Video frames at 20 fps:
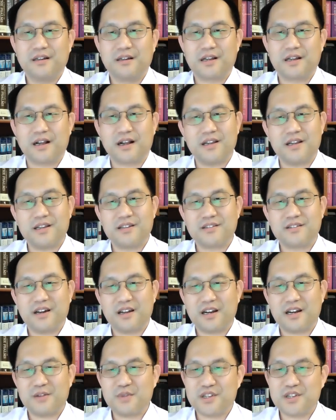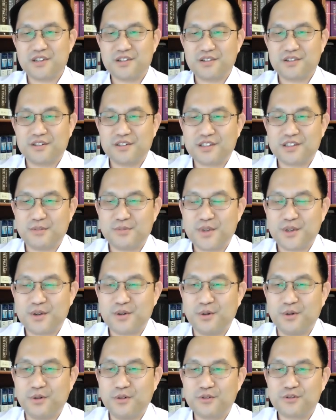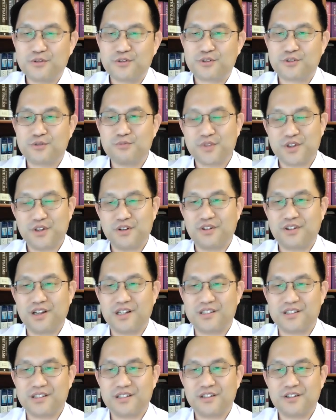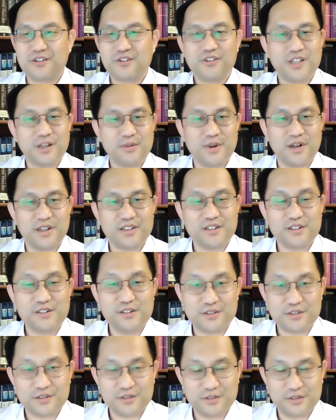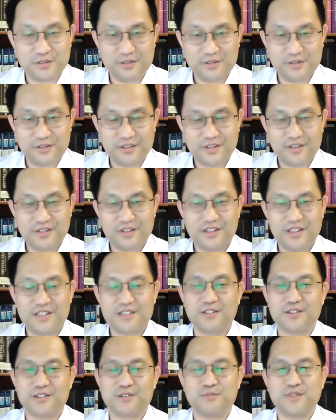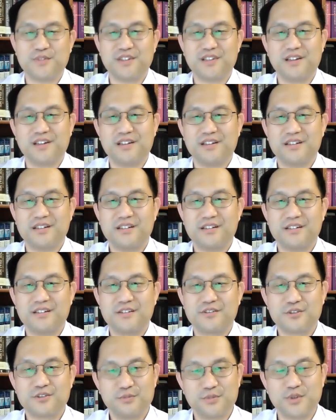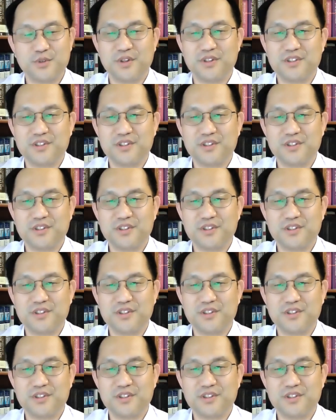가까이에서 하나님의 시선을 살피고 숨결까지 귀담아 들을 수 있었습니다. 숨통이